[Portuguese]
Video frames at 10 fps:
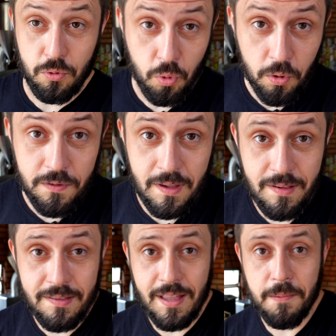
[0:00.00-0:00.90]
Todos
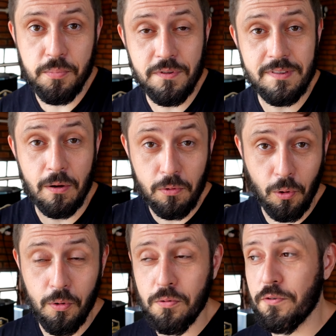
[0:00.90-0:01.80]
esses tempos são
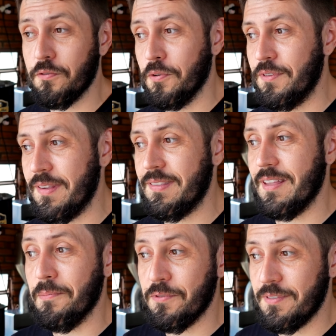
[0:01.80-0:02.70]
longos, todos esses
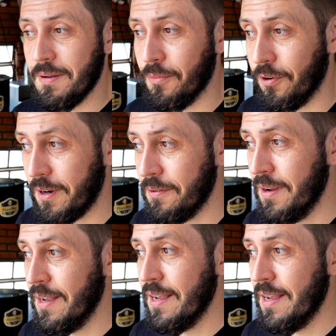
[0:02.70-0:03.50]
tempos demoram